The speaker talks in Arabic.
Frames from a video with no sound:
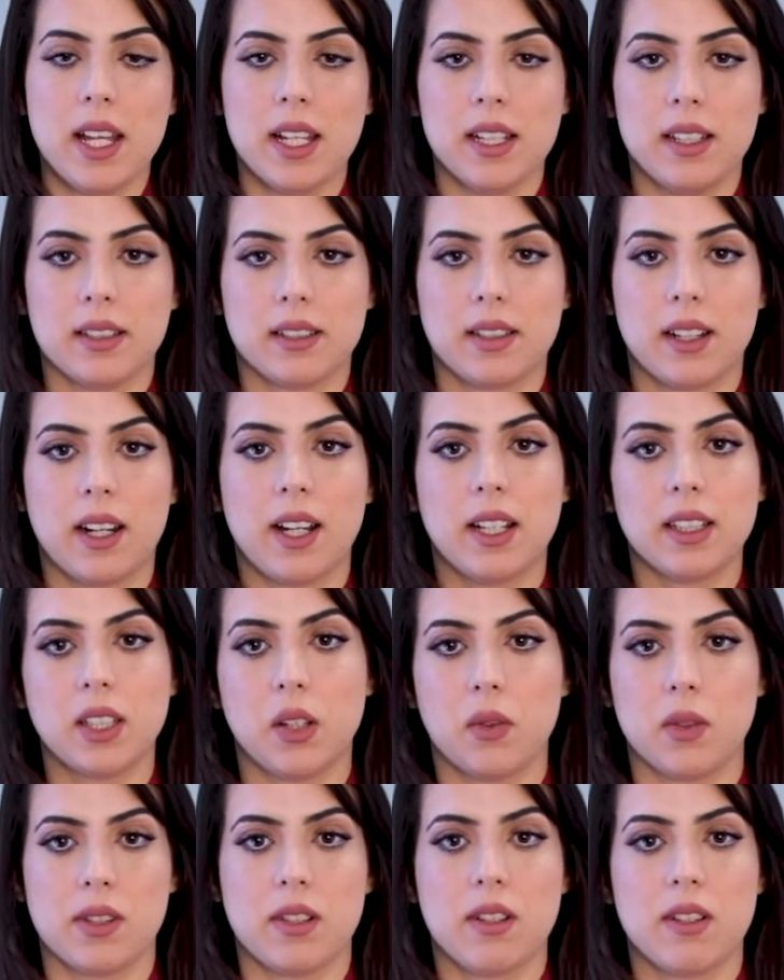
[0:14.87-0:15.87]
اللي
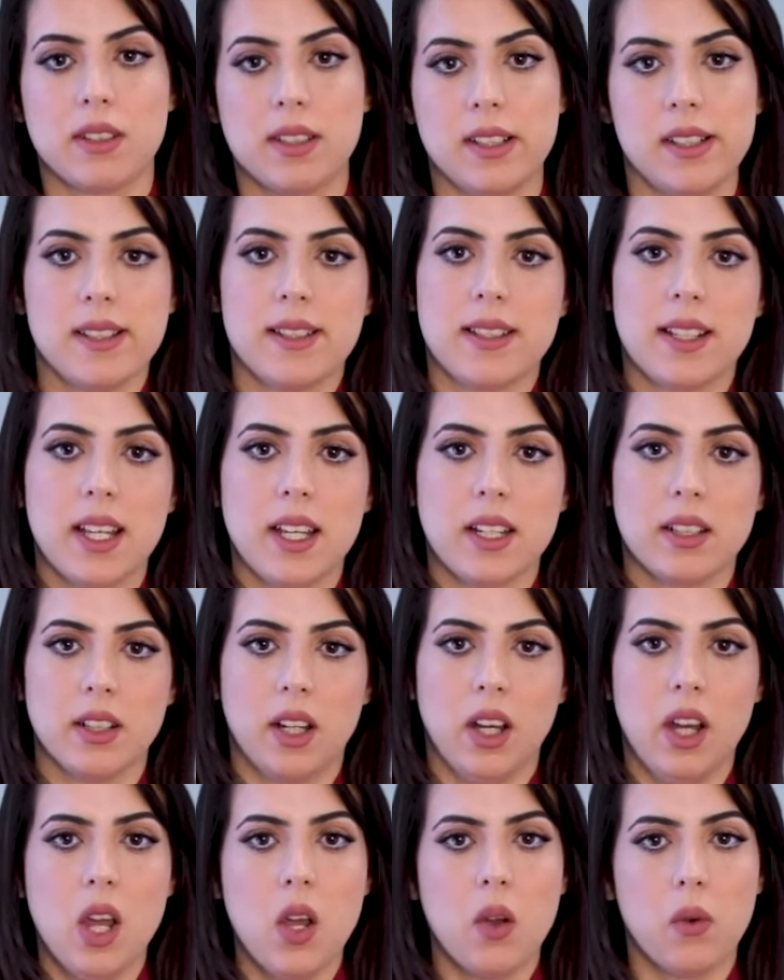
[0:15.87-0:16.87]
طرحتها وزارة الإسكان
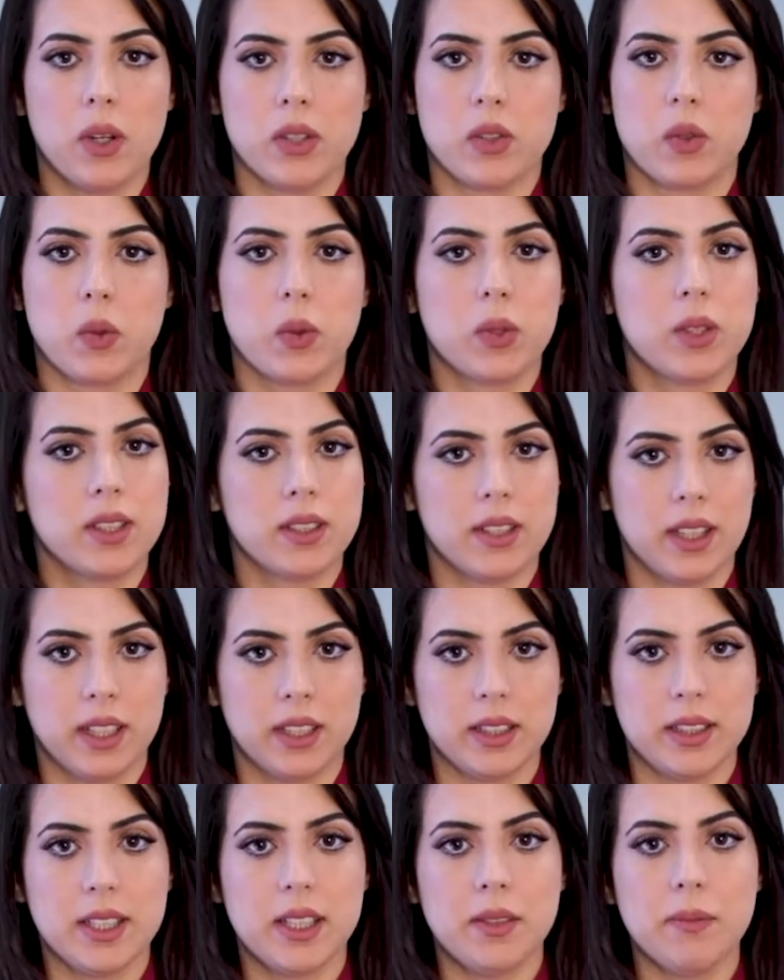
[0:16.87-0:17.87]
وشروط
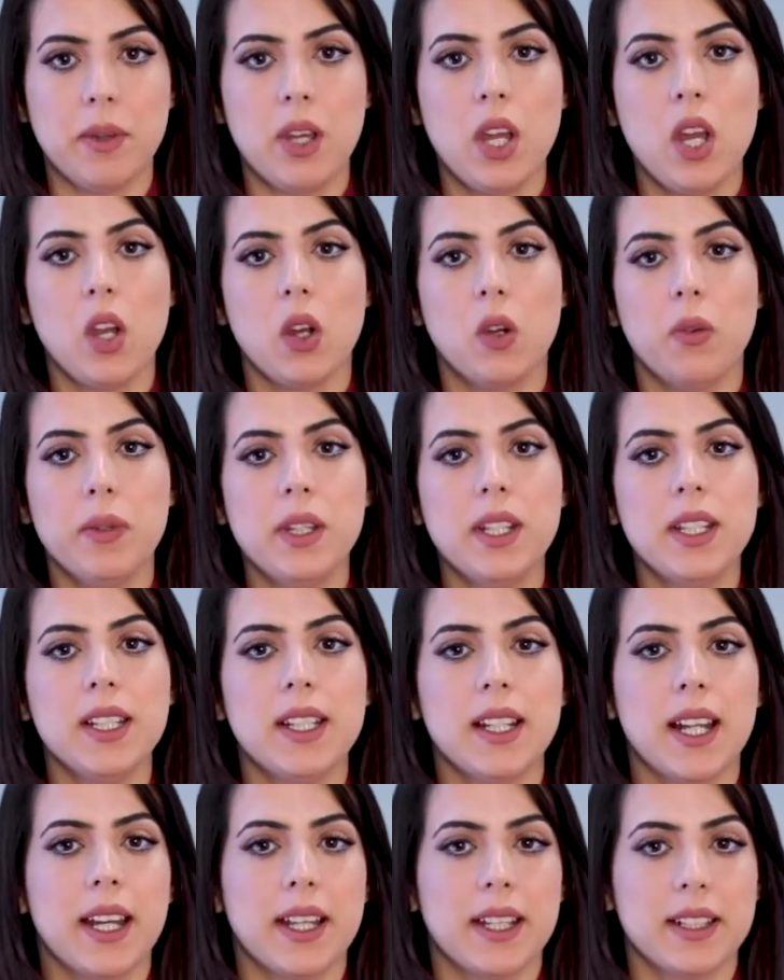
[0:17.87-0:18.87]
التقديم ومين
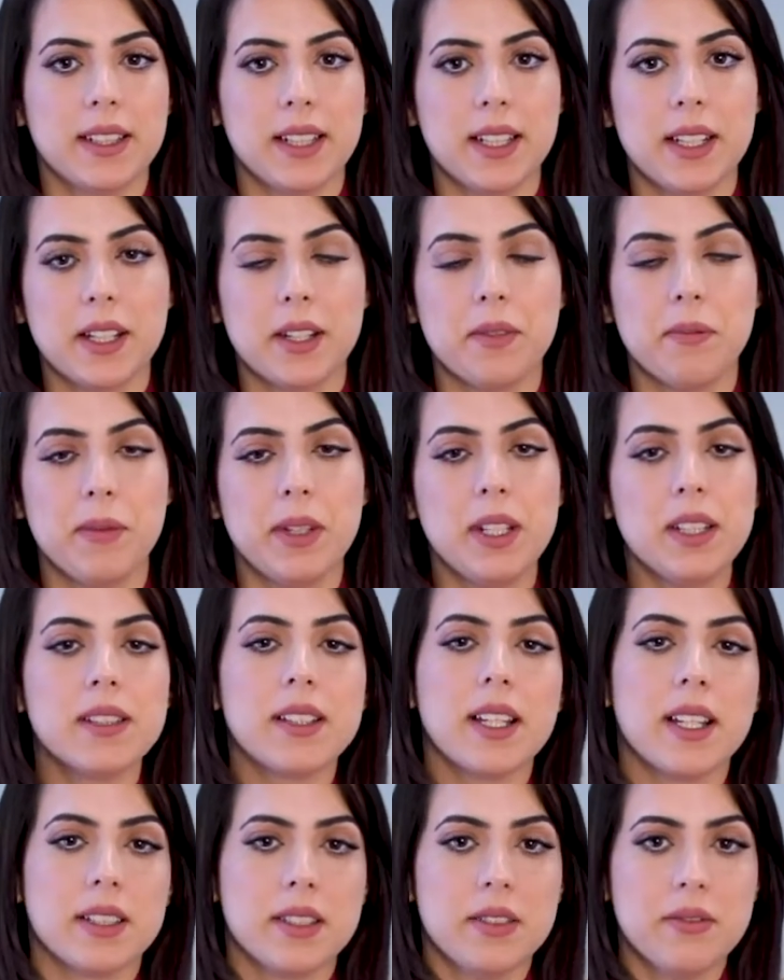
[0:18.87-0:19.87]
اللي هيتحرم من
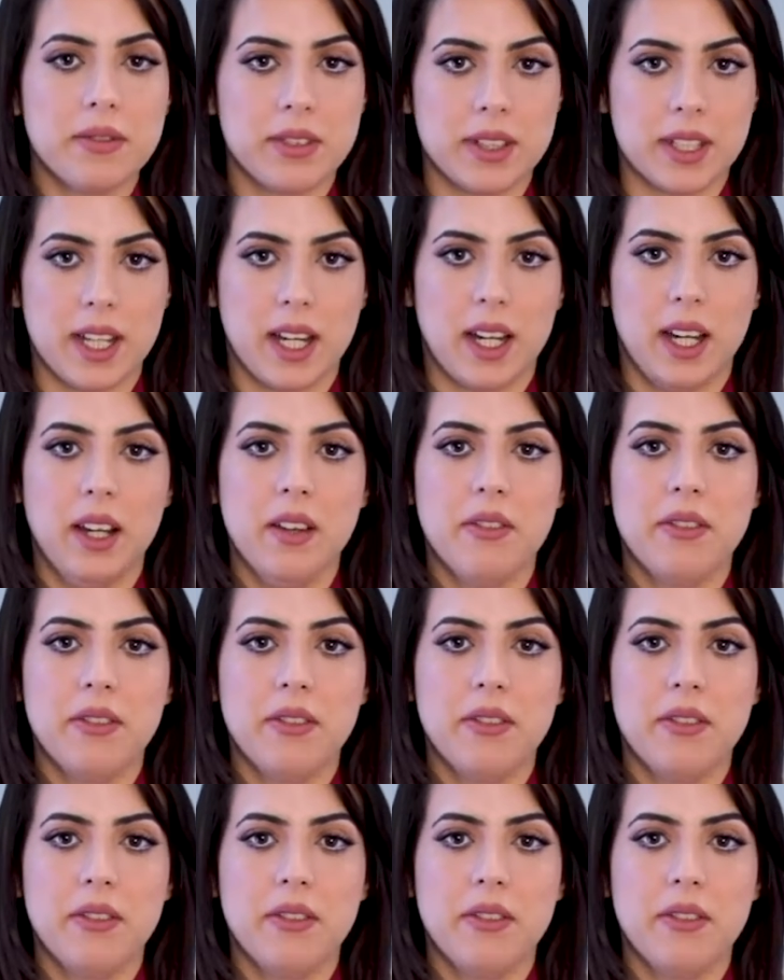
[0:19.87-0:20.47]
التقديم فيها